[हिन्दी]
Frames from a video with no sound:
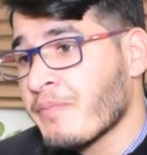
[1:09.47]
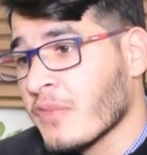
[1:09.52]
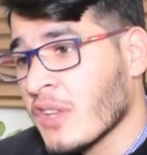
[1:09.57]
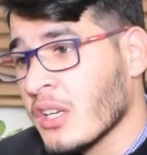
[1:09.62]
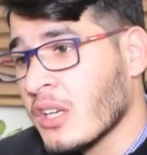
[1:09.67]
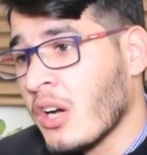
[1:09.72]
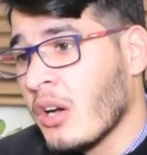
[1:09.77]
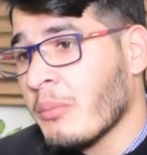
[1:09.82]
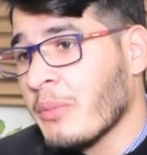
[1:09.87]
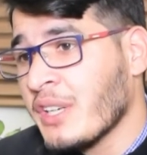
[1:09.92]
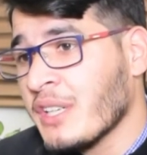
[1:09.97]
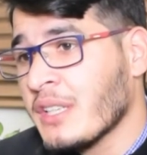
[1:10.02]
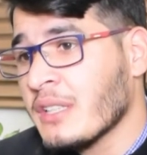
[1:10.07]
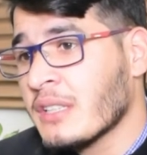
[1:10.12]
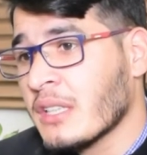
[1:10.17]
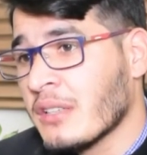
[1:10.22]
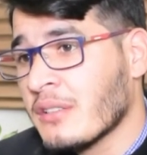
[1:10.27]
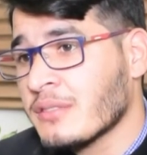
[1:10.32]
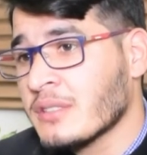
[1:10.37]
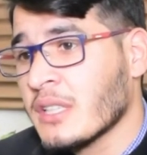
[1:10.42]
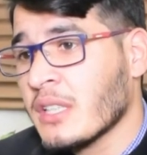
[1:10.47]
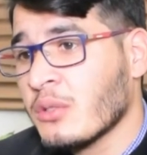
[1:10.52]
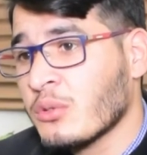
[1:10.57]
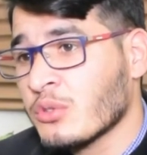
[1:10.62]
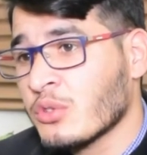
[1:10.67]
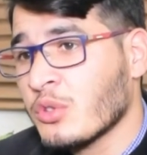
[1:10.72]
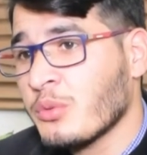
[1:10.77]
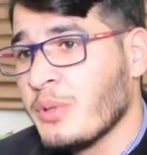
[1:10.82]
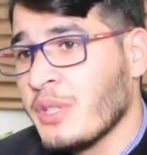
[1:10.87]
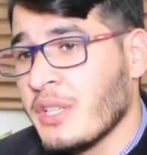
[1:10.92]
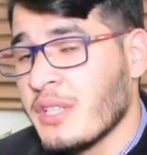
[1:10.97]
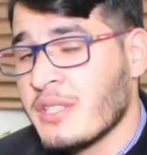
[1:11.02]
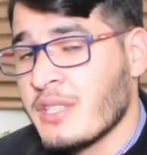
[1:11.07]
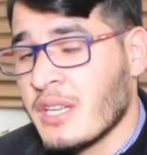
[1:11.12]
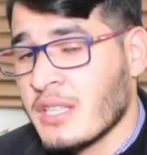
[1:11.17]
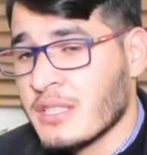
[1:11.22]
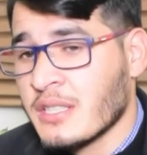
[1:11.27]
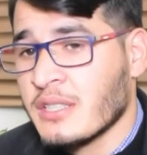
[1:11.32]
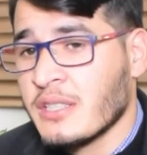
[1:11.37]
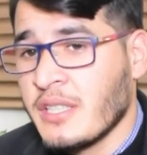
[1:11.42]
गवर्नमेंट की तरफ से उनको भी
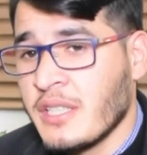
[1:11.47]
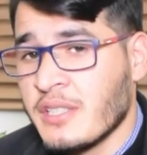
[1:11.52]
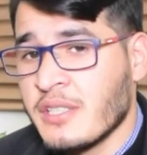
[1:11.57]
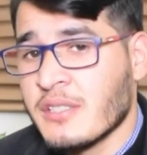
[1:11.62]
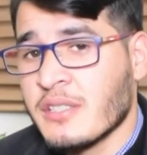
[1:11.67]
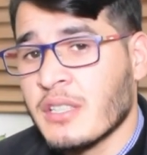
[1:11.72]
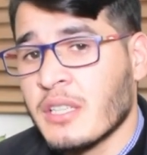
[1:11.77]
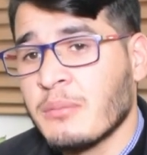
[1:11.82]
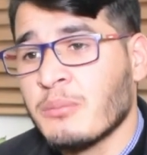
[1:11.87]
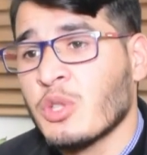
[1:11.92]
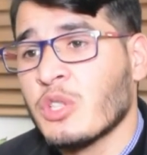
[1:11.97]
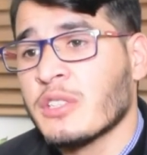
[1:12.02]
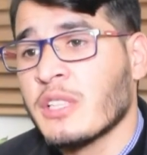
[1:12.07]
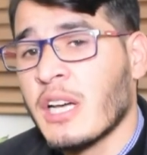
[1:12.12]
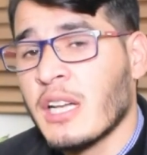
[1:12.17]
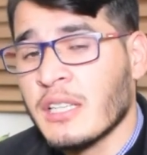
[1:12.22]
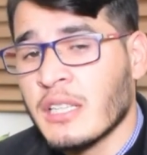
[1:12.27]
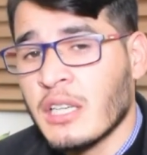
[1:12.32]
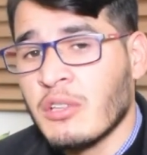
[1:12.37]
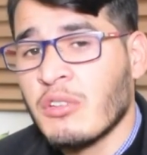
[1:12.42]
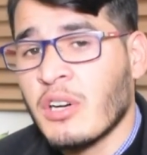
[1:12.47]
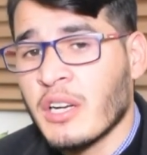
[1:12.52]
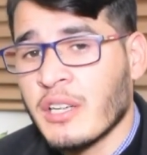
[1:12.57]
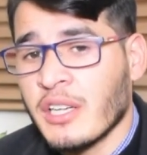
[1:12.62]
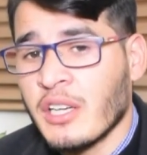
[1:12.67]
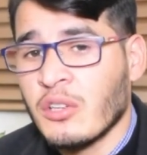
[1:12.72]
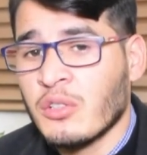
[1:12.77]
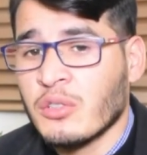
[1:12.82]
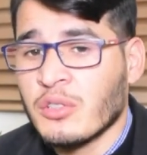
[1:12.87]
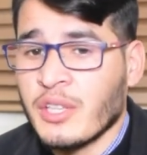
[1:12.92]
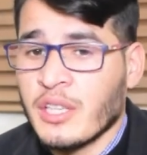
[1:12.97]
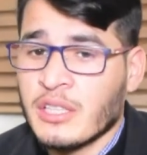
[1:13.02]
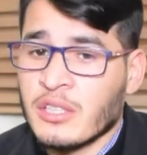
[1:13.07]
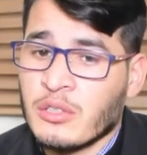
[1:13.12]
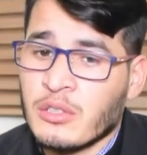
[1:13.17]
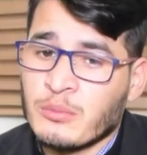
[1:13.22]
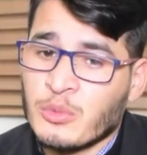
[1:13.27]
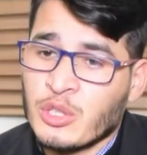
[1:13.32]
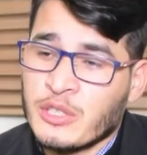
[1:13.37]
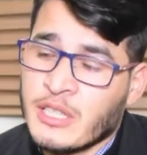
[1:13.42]
इजाज़त नहीं जिस तरह मुल्तान का वाक़ हो गया था
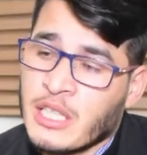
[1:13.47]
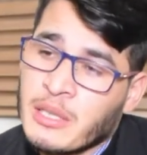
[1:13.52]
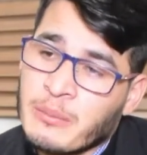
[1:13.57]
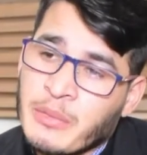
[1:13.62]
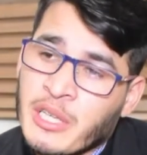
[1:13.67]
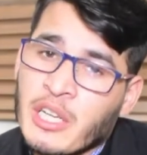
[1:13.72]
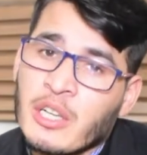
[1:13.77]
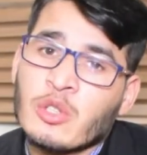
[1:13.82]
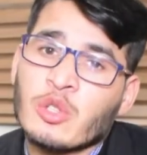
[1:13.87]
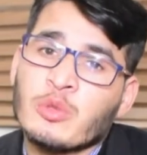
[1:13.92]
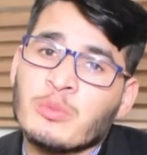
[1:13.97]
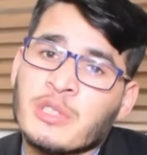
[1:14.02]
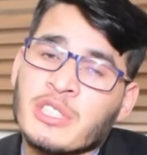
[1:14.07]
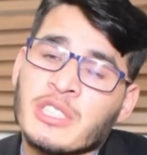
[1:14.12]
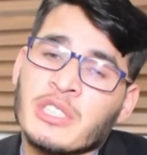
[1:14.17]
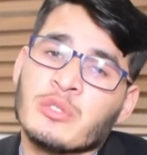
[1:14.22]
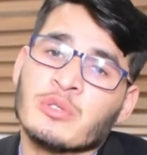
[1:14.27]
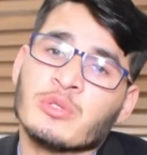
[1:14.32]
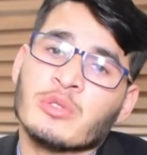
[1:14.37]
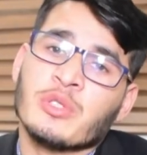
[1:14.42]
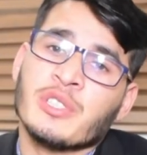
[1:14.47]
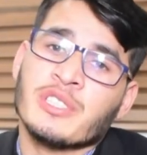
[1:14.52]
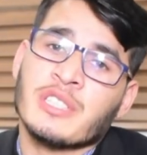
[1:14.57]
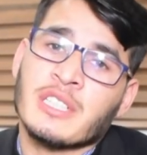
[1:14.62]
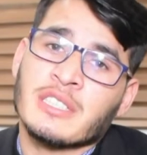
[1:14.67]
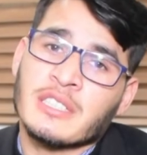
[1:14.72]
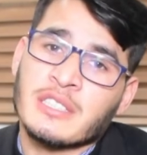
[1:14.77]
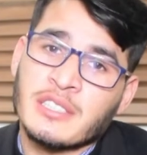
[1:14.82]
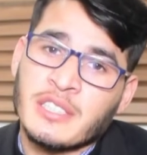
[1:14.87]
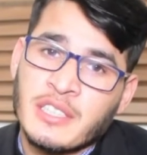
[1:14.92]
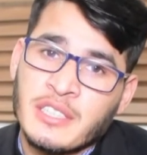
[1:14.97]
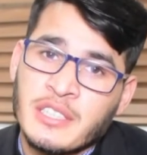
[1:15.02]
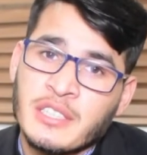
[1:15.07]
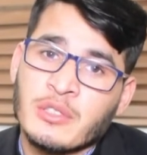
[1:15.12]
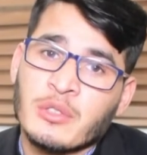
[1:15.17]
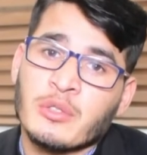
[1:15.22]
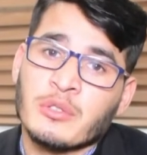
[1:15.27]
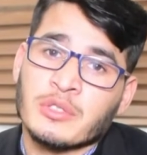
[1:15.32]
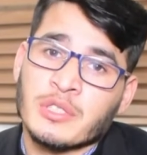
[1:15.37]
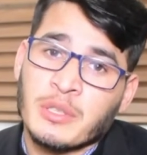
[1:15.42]
और मुल्तान में हुकूमत ने उसको इजाज़त नहीं दी
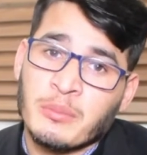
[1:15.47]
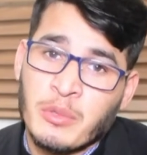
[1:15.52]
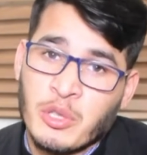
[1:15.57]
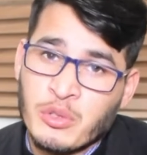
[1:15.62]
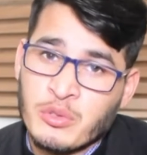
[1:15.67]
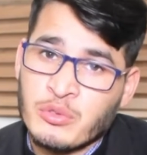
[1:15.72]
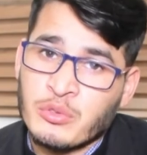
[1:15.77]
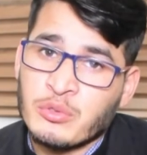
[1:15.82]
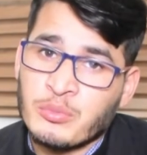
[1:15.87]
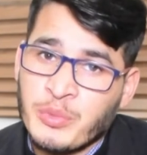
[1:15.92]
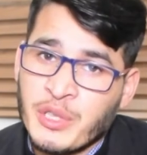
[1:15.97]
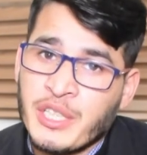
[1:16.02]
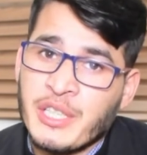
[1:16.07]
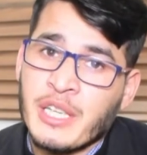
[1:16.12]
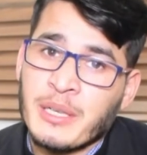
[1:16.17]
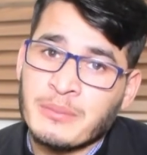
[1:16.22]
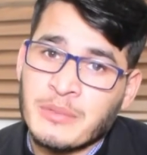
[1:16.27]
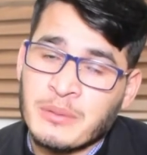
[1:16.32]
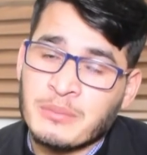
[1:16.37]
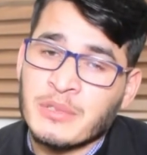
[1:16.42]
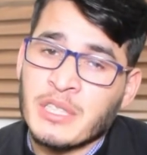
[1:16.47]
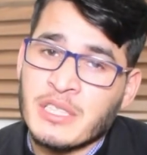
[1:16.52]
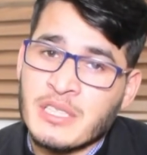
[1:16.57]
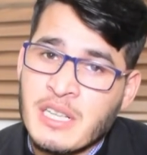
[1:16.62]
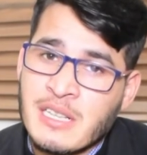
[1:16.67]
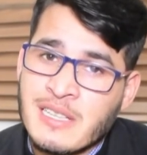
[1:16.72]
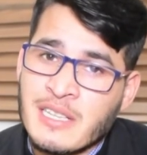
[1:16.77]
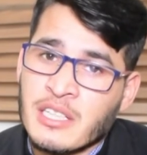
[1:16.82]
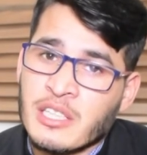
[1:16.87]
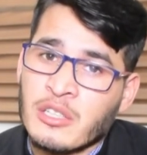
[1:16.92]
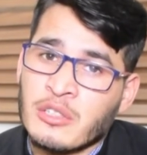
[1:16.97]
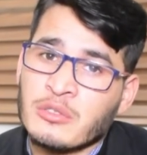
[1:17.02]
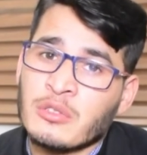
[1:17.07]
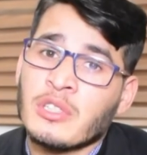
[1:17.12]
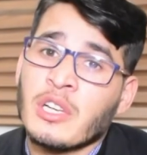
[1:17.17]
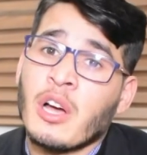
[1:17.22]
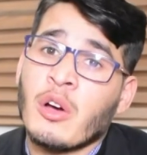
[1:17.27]
थी और उसके बावजूद पी डी एम ने अपना जलसा करा तो